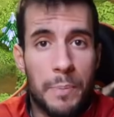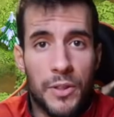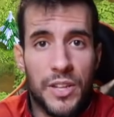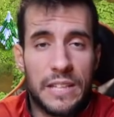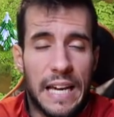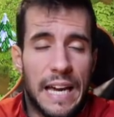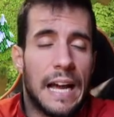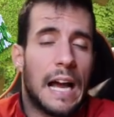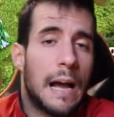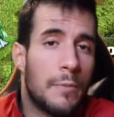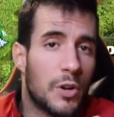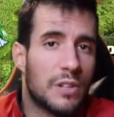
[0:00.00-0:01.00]
porcentaje que
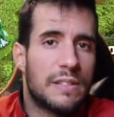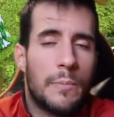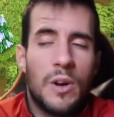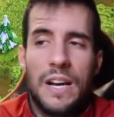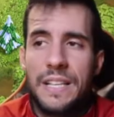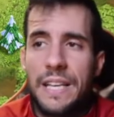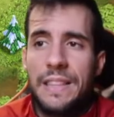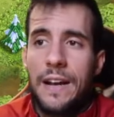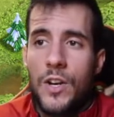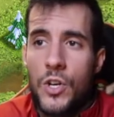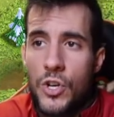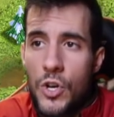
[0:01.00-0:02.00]
hagamos, no estamos en
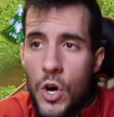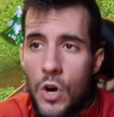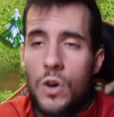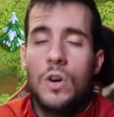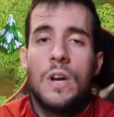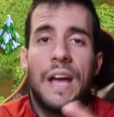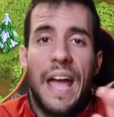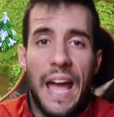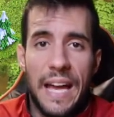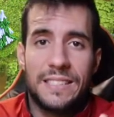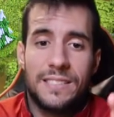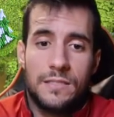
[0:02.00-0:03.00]
leyenda, no
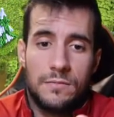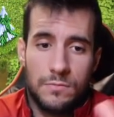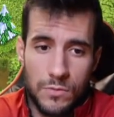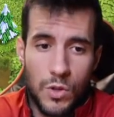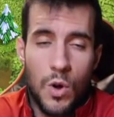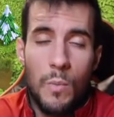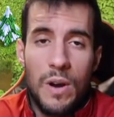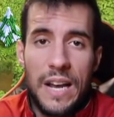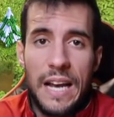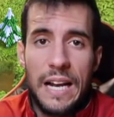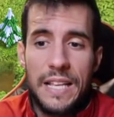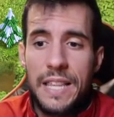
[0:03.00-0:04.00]
es como en
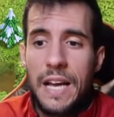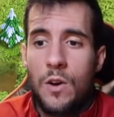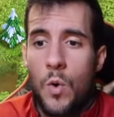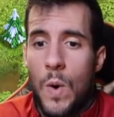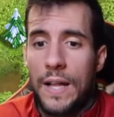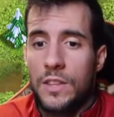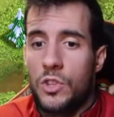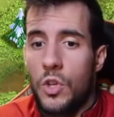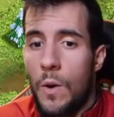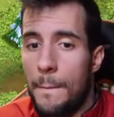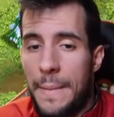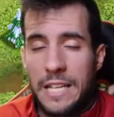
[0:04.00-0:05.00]
Liga Leyenda,
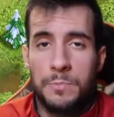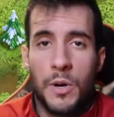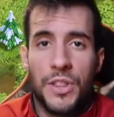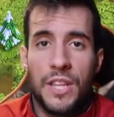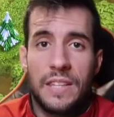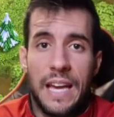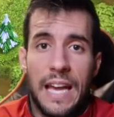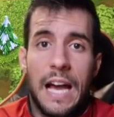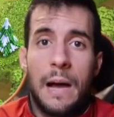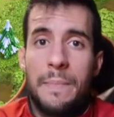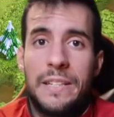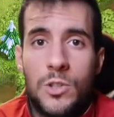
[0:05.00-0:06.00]
cuanto más porcentaje
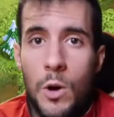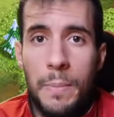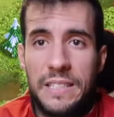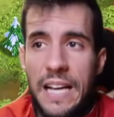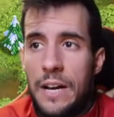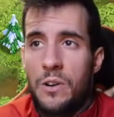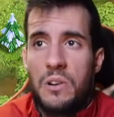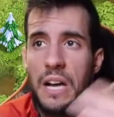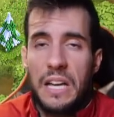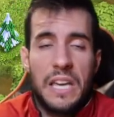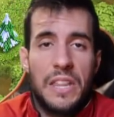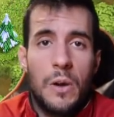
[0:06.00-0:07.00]
haga, más copas gano.
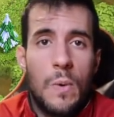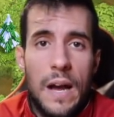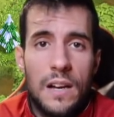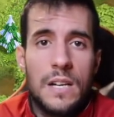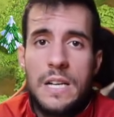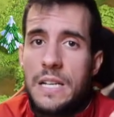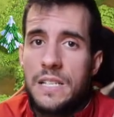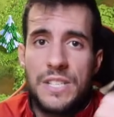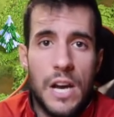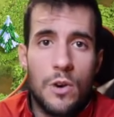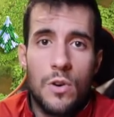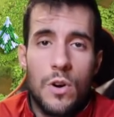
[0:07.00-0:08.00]
Aquí da igual.
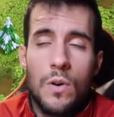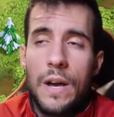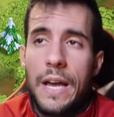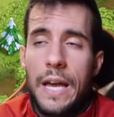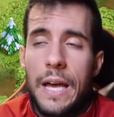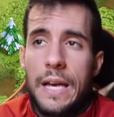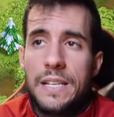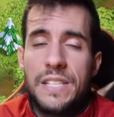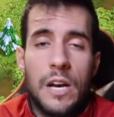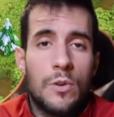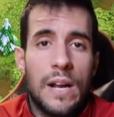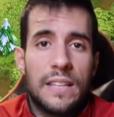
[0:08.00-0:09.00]
Si hago, eh,
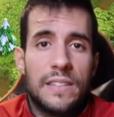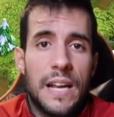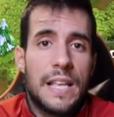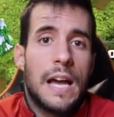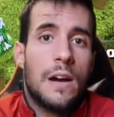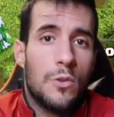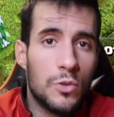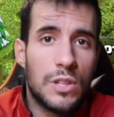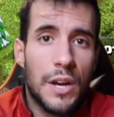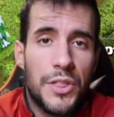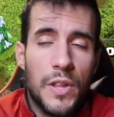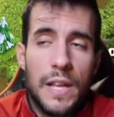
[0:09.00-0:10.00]
si hago una estrella, un
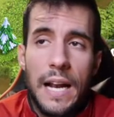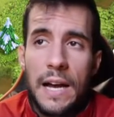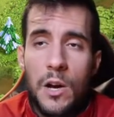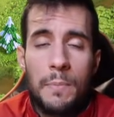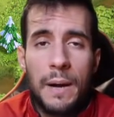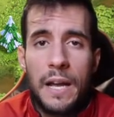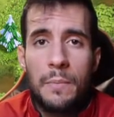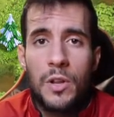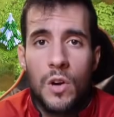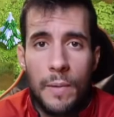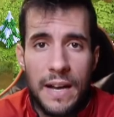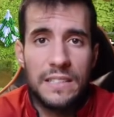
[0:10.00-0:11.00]
tercio de las copas que
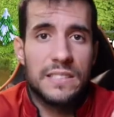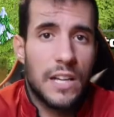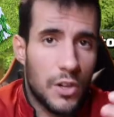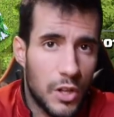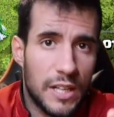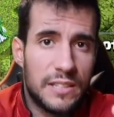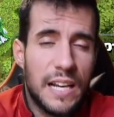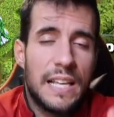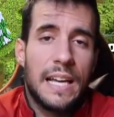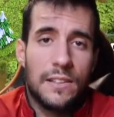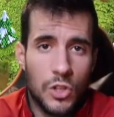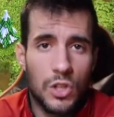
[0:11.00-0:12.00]
puedo robar. Si hago dos
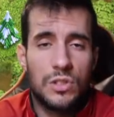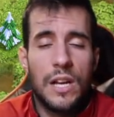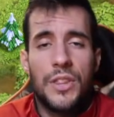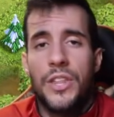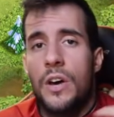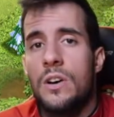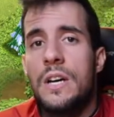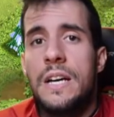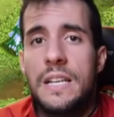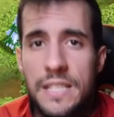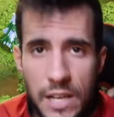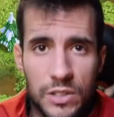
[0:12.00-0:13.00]
estrellas, dos tercios.
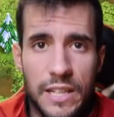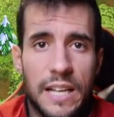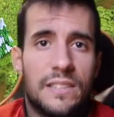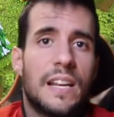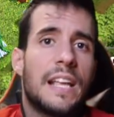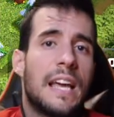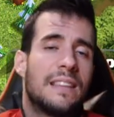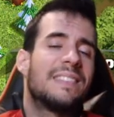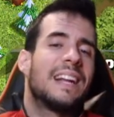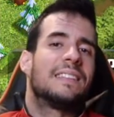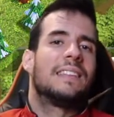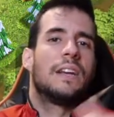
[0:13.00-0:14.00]
Si hago tres estrellas,
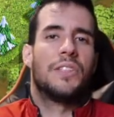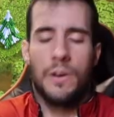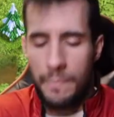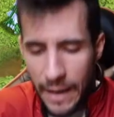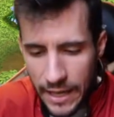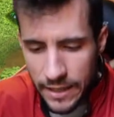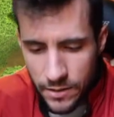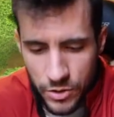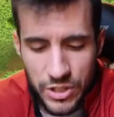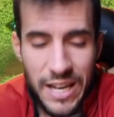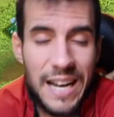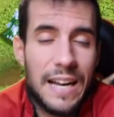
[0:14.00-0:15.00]
tres tercios, ¿vale? O
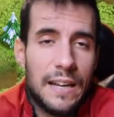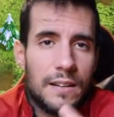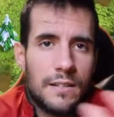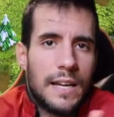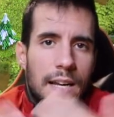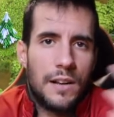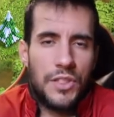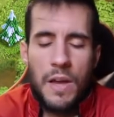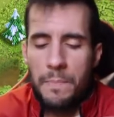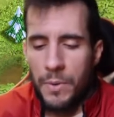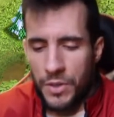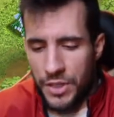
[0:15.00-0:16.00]
sea, el
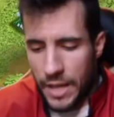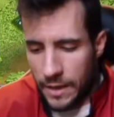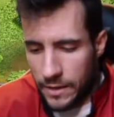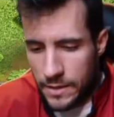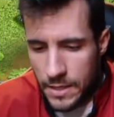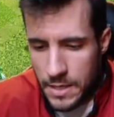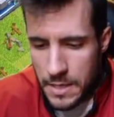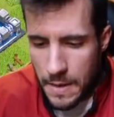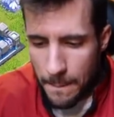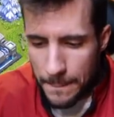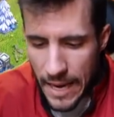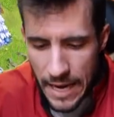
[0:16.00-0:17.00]
100%.
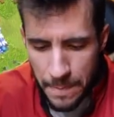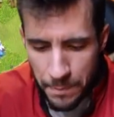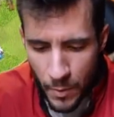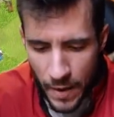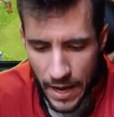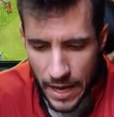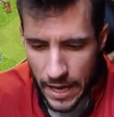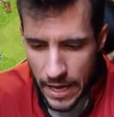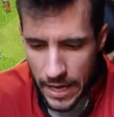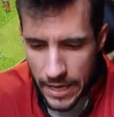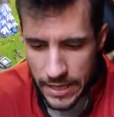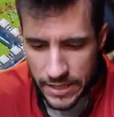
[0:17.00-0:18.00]
Vale,
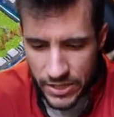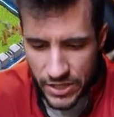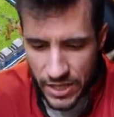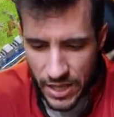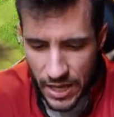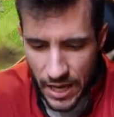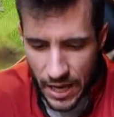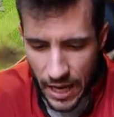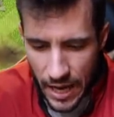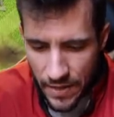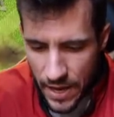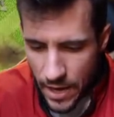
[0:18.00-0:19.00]
pues
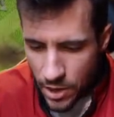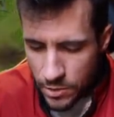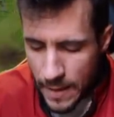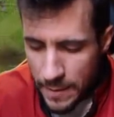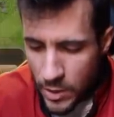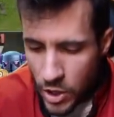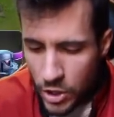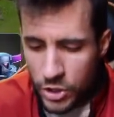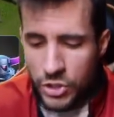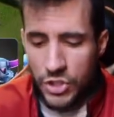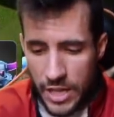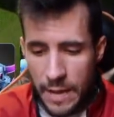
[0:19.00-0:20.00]
ready, nos
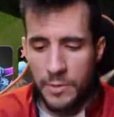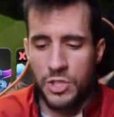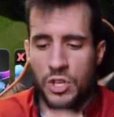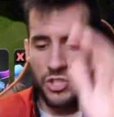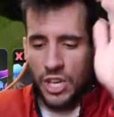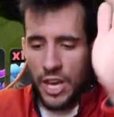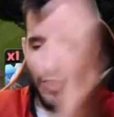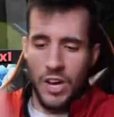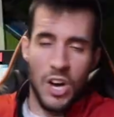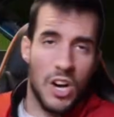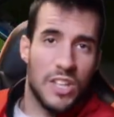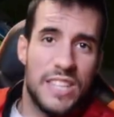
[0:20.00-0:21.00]
vamos y hemos
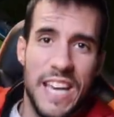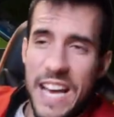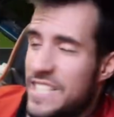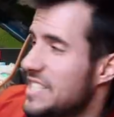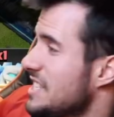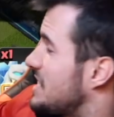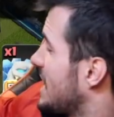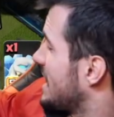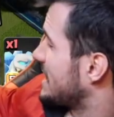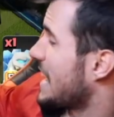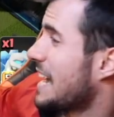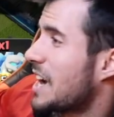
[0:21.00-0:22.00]
conseguido
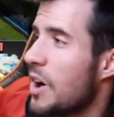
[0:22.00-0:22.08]
17